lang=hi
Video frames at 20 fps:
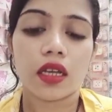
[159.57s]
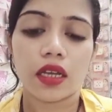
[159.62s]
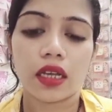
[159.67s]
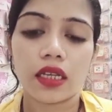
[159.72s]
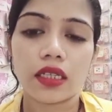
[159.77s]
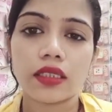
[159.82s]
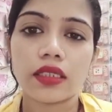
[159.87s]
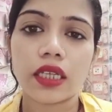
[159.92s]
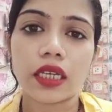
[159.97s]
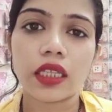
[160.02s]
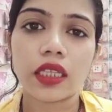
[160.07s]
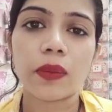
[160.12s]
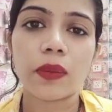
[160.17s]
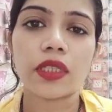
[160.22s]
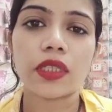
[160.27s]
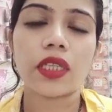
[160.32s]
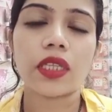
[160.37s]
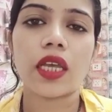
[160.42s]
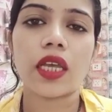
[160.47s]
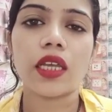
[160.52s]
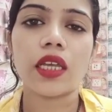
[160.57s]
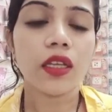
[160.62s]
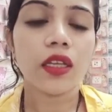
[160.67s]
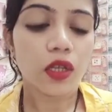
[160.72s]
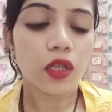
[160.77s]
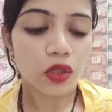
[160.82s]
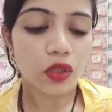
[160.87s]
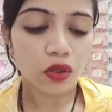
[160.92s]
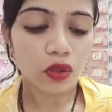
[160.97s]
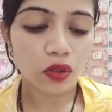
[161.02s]
ज़्यादा बिकता है
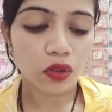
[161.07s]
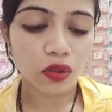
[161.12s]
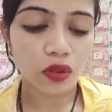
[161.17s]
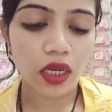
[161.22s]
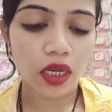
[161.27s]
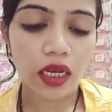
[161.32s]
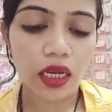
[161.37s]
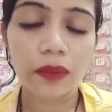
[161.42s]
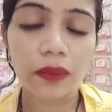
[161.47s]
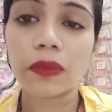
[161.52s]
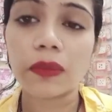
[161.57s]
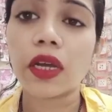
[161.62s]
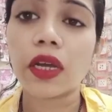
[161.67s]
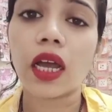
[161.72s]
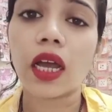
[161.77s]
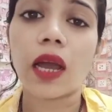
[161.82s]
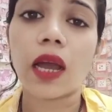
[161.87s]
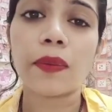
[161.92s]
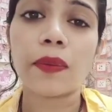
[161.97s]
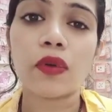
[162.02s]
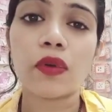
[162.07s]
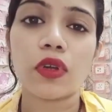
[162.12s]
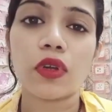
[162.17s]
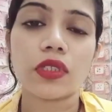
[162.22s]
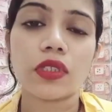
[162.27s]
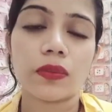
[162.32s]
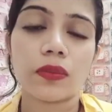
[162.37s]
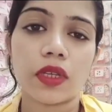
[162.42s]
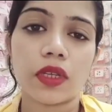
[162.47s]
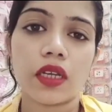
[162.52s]
तो आपको
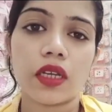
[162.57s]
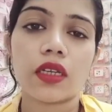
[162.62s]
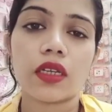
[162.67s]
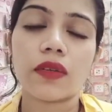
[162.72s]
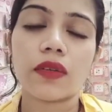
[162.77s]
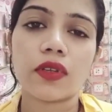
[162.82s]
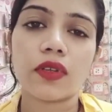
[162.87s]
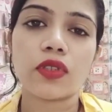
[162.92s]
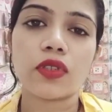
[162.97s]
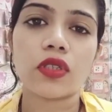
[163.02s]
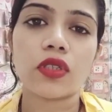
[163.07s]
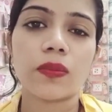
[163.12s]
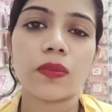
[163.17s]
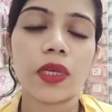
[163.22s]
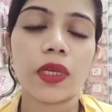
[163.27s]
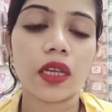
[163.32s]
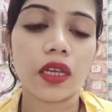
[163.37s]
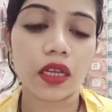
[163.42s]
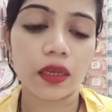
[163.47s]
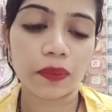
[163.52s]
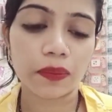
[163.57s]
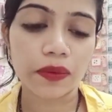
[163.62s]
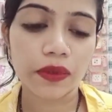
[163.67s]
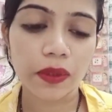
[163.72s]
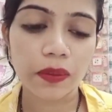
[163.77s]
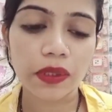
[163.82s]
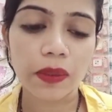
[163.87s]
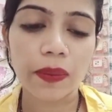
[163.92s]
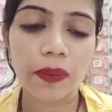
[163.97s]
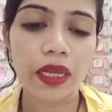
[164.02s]
करवा चौथ में आप
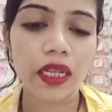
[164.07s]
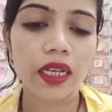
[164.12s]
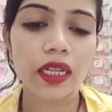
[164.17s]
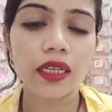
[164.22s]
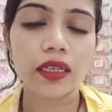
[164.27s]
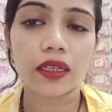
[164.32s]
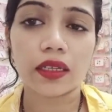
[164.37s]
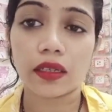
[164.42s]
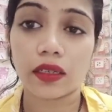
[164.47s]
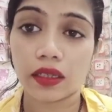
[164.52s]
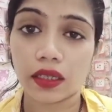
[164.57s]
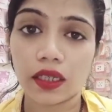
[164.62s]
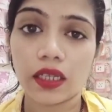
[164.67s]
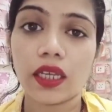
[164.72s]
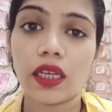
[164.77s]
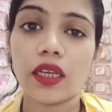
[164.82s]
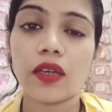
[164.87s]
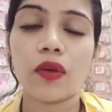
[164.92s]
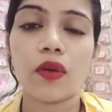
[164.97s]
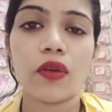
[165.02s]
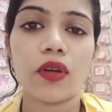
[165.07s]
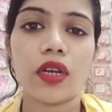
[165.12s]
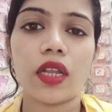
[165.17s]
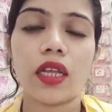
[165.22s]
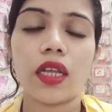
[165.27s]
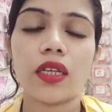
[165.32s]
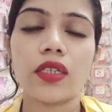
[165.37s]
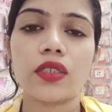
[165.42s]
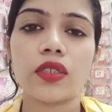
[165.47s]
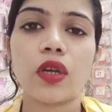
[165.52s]
सबसे पहले ही खोलना
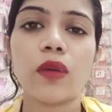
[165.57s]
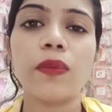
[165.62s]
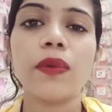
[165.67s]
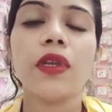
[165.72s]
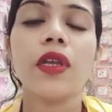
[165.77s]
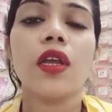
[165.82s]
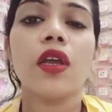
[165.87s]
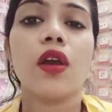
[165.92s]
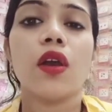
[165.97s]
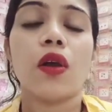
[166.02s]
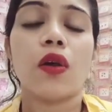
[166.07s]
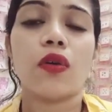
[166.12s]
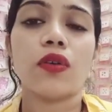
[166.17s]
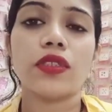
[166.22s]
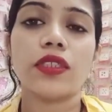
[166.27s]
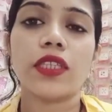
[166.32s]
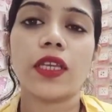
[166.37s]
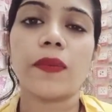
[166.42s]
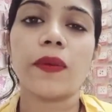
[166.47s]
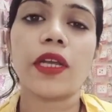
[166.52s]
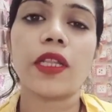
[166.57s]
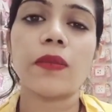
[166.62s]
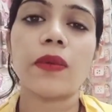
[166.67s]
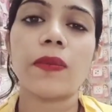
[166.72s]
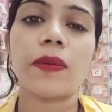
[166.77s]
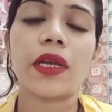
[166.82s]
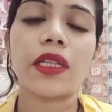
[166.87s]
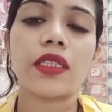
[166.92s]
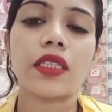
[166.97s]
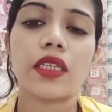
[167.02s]
है शॉप उसके बाद में
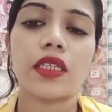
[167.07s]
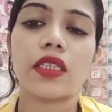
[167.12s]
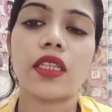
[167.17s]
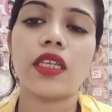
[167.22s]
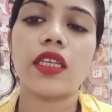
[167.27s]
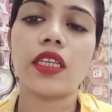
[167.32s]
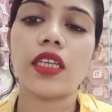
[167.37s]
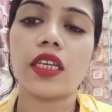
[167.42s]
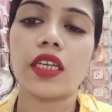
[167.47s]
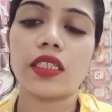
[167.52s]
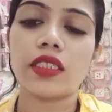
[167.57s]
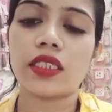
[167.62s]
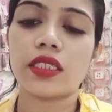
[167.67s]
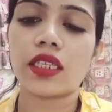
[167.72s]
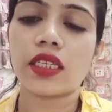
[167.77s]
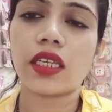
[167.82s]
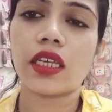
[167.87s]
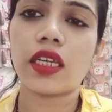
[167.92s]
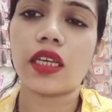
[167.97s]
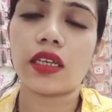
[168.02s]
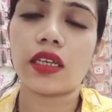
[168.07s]
बात करते हैं कि जैसे कि